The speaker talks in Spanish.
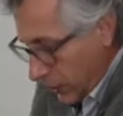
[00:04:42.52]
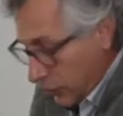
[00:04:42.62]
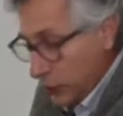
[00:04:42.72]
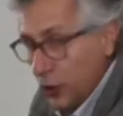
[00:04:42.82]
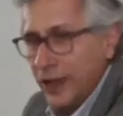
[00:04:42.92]

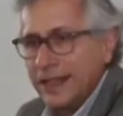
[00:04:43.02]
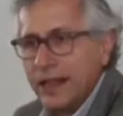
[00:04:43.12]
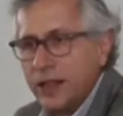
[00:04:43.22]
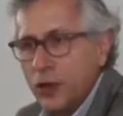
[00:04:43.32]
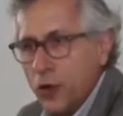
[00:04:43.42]
No solo en el
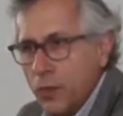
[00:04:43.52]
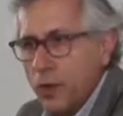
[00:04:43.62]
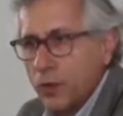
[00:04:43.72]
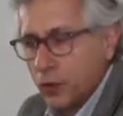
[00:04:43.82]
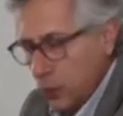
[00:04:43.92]
sentido
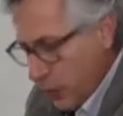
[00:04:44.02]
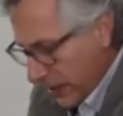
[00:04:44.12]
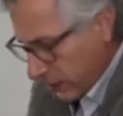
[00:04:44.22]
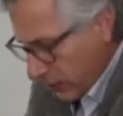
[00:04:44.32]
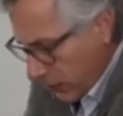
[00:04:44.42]
obvio, por
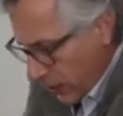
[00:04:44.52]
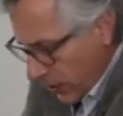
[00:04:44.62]
supuesto,